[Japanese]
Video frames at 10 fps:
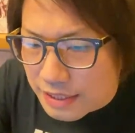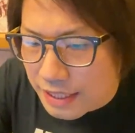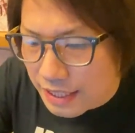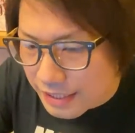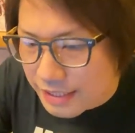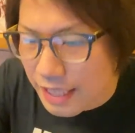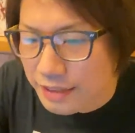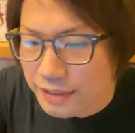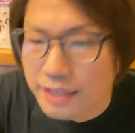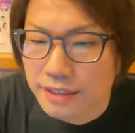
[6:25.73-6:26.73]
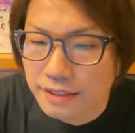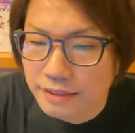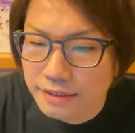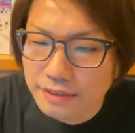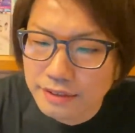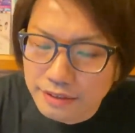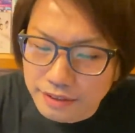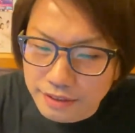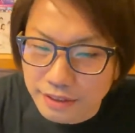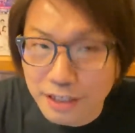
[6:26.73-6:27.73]
垣さんね、
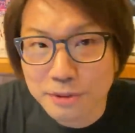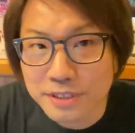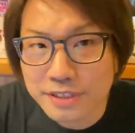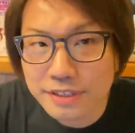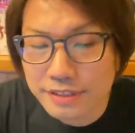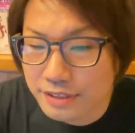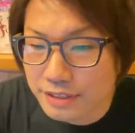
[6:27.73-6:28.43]
えー、ありがとうございます。